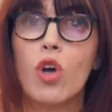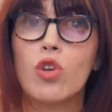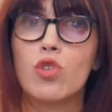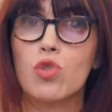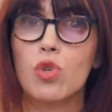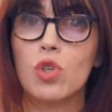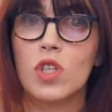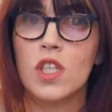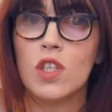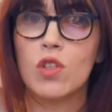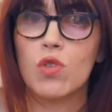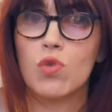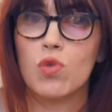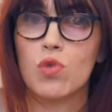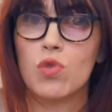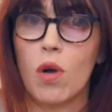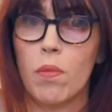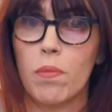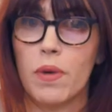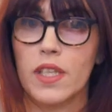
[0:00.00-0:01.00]
Ce qui ne
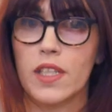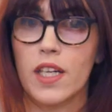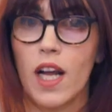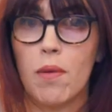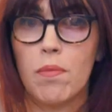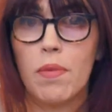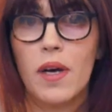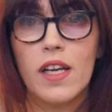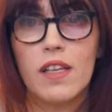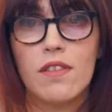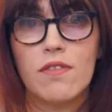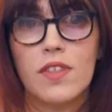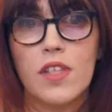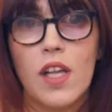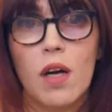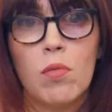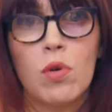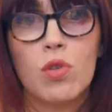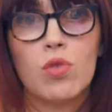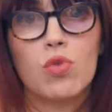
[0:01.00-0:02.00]
nous empêchera pas
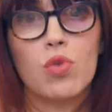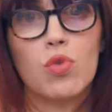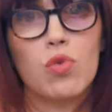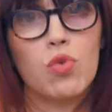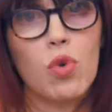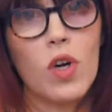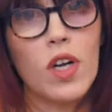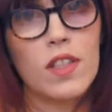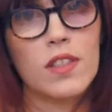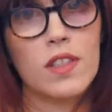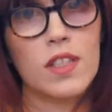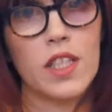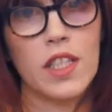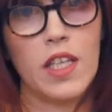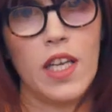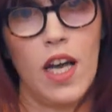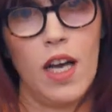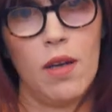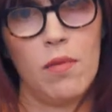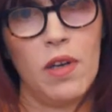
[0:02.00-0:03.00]
évidemment de voir ce
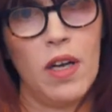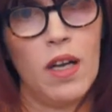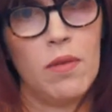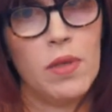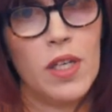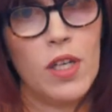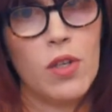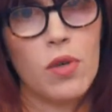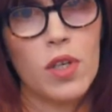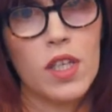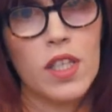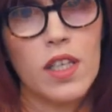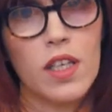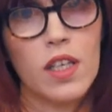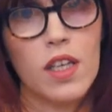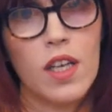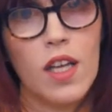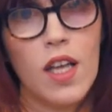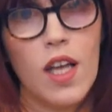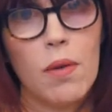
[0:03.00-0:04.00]
qu'il y a à améliorer.
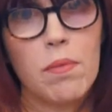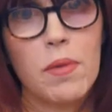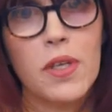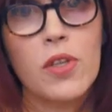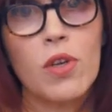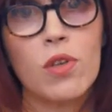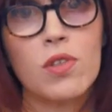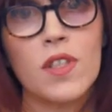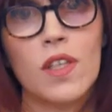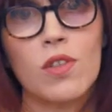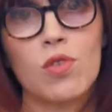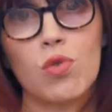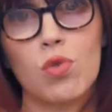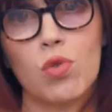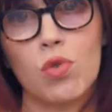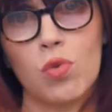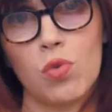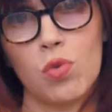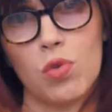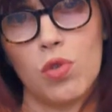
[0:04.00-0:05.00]
Mais dans un
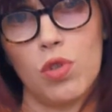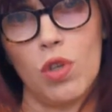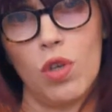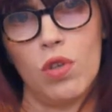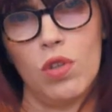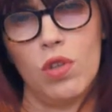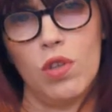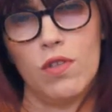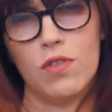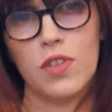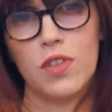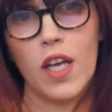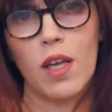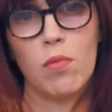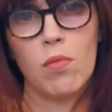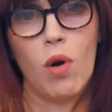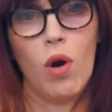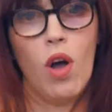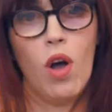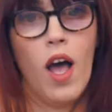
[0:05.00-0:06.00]
second temps,
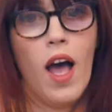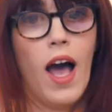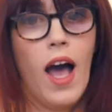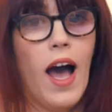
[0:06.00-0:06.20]
vraiment,